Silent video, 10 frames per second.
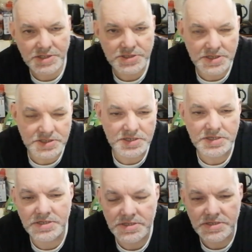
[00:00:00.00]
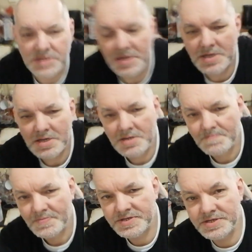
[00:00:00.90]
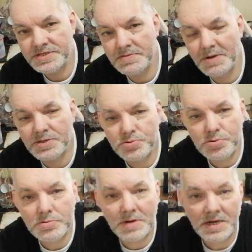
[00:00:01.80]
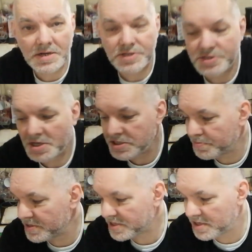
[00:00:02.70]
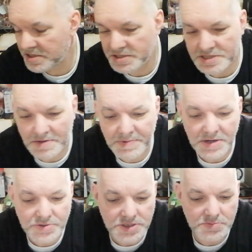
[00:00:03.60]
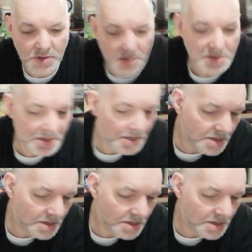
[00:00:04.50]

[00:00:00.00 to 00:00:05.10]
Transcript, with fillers: un chat qui, était t'est battu, bah, déjà il se mettrait, il serait pas à côté de moi.